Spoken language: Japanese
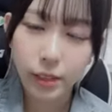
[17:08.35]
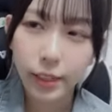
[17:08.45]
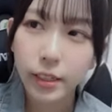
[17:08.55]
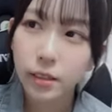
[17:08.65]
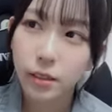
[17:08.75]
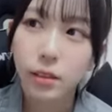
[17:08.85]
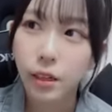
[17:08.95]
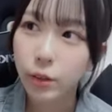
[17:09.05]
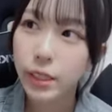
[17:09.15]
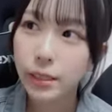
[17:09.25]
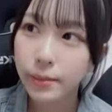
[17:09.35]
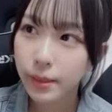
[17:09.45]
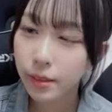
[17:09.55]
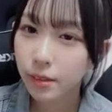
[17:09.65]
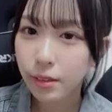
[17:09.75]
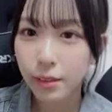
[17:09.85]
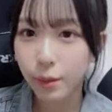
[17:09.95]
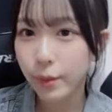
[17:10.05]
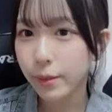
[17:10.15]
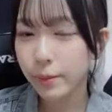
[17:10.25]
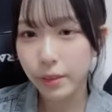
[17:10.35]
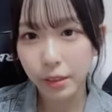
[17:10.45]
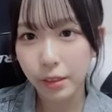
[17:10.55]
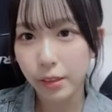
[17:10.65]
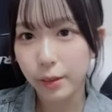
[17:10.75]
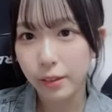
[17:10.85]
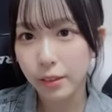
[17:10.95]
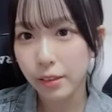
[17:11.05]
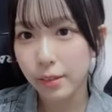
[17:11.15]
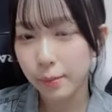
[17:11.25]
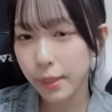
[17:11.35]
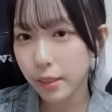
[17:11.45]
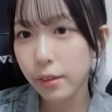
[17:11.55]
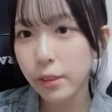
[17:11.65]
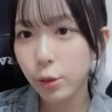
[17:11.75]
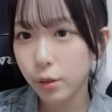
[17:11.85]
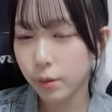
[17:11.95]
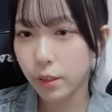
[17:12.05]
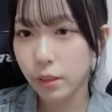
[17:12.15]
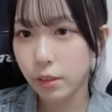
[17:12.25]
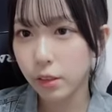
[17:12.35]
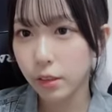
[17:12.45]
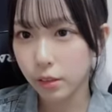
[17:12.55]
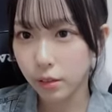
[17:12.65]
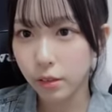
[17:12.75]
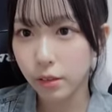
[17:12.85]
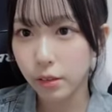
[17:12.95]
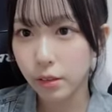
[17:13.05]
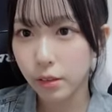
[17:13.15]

え名古屋弁名古屋弁かな三河とかは入ってないから